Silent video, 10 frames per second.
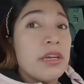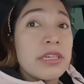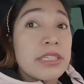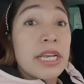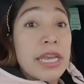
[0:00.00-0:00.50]

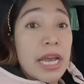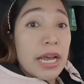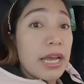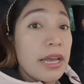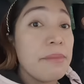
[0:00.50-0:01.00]

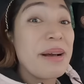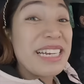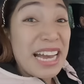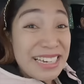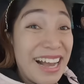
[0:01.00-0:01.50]
Kaya
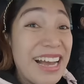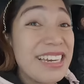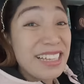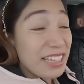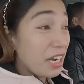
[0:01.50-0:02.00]
magdahan-dahan
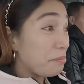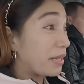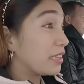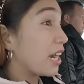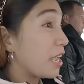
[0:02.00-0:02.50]
lang tala
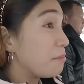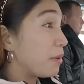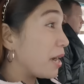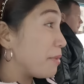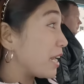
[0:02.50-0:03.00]
pag drive
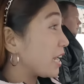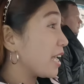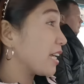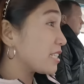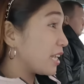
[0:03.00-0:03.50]
mga
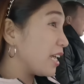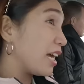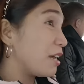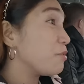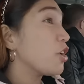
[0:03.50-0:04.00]
maninay kasi
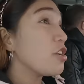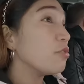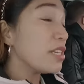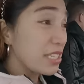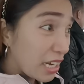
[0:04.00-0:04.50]
alam nyo na
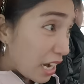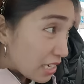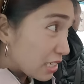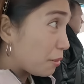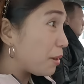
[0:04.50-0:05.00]
yung
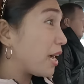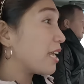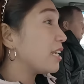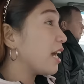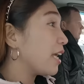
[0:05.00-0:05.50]
disgrasya mga
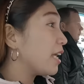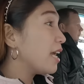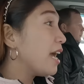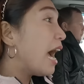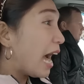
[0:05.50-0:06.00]
inday.
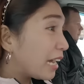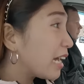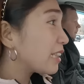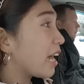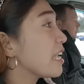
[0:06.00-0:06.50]

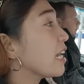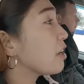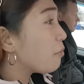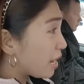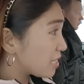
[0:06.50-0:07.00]
Hanggat kayang
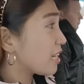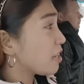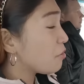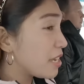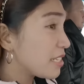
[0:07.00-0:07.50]
iwasan,
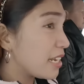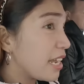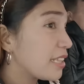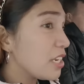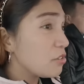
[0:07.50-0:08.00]
iwasan
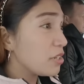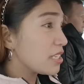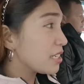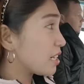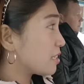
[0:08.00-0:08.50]
natin yung
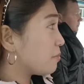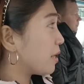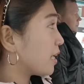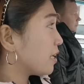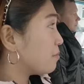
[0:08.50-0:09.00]
disgrasya
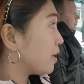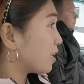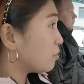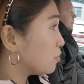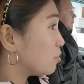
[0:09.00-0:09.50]
mga inday mga
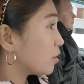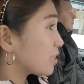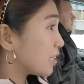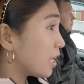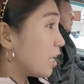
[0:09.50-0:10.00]
dudong
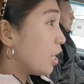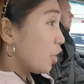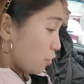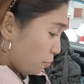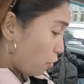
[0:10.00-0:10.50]
kasi
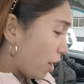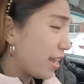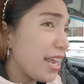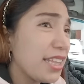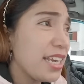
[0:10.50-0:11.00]
yung
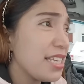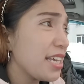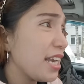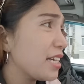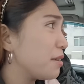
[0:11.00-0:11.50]
buhay natin isa
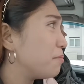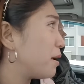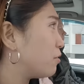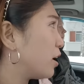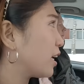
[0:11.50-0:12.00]
lang, simba
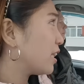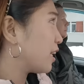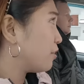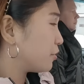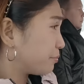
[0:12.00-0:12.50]
ko lang in
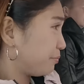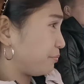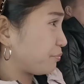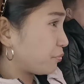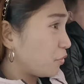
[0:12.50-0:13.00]
town.
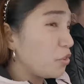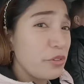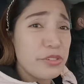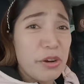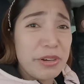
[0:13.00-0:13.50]

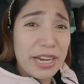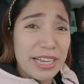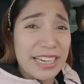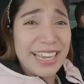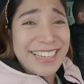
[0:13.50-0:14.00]
So, na
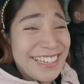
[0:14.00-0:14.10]
lang day.